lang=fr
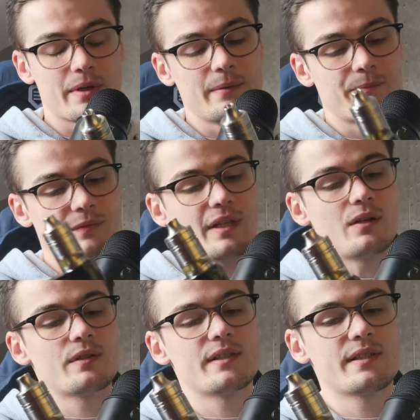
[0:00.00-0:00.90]
Et après,
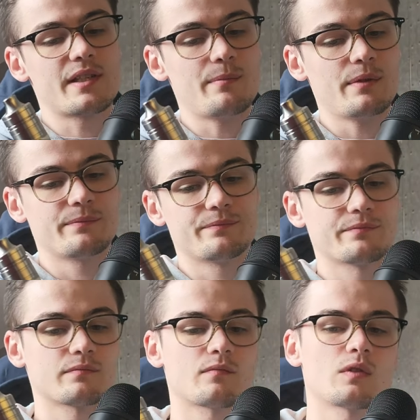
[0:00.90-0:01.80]
t'as l'autre système,
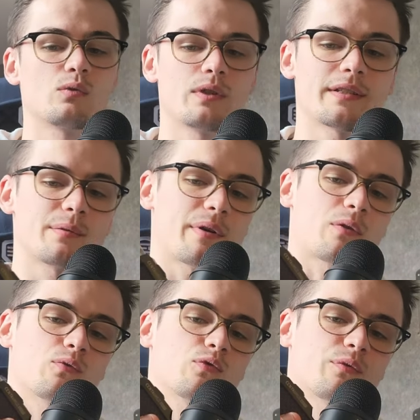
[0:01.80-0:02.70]
où là
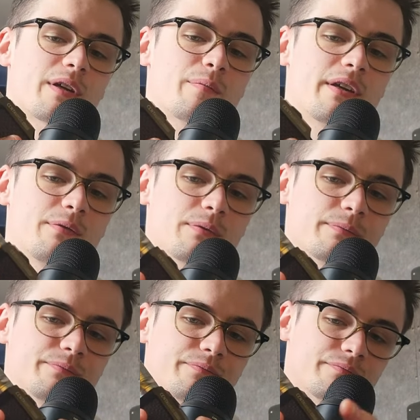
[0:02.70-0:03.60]
c'est par contre du vrai
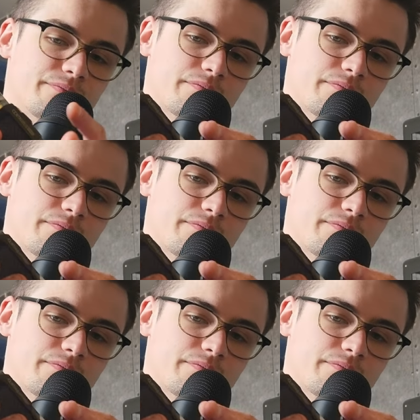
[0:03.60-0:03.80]
BF,